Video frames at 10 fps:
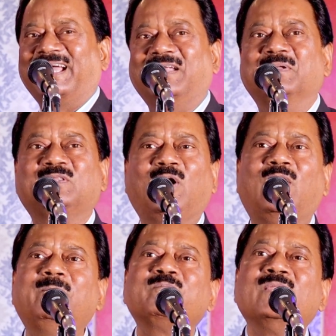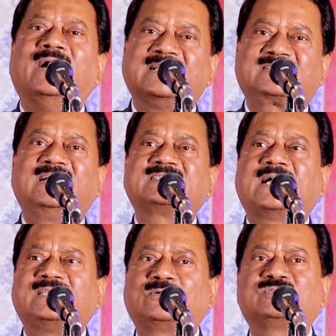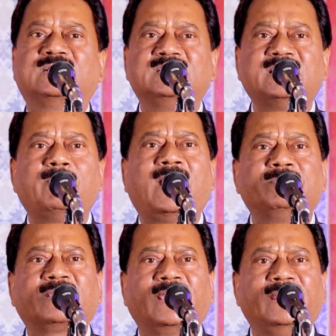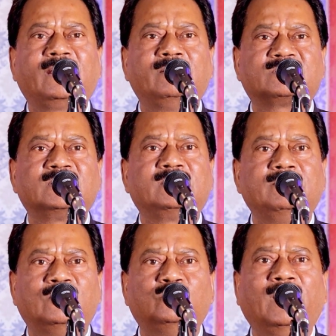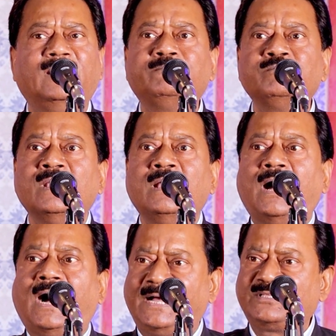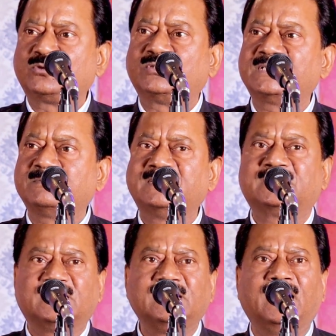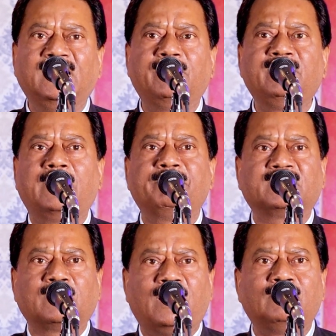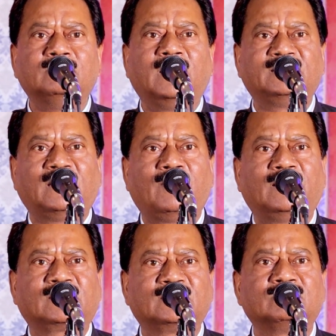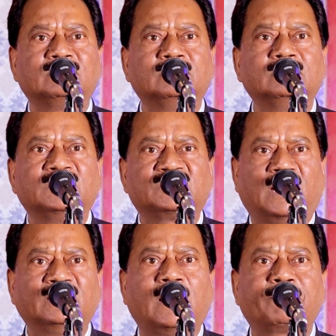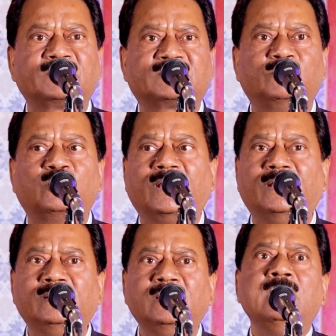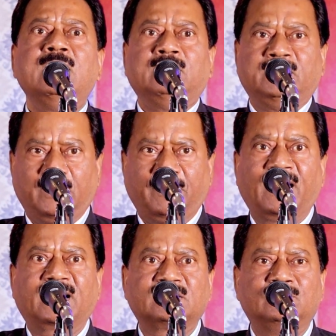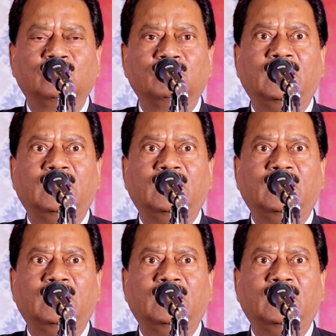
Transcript: लेकिन मित्रों हंसते हंसाते कुछ संजीदा बात भी कहने की स्थिति में हूं मैं आज जो देश में स्थिति है अभी आपने तमाम हैदराबाद के दृष्टांत आपके सम्मुख हैं निर्भया का सम्मुख